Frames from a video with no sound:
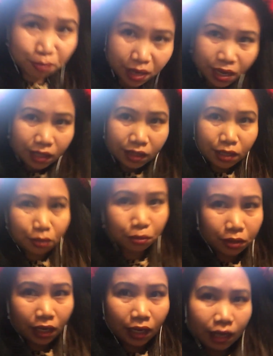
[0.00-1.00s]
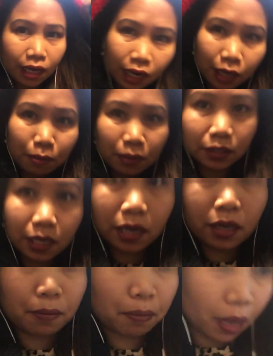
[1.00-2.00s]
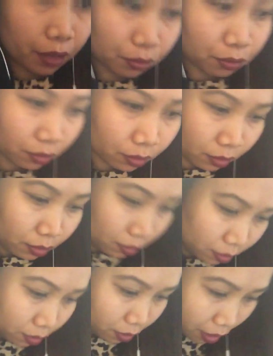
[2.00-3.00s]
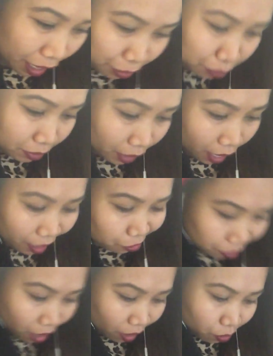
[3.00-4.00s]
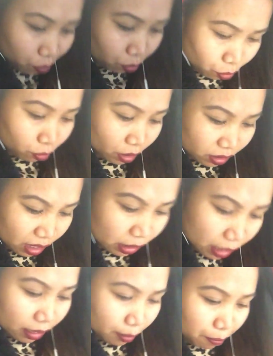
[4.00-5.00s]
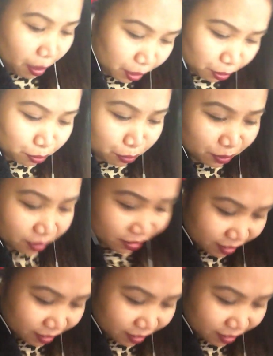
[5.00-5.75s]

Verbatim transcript: para hindi ko na kailangan magdala ng payong. Ayaw, ayaw na ayaw ko yung nagdadala ng payong.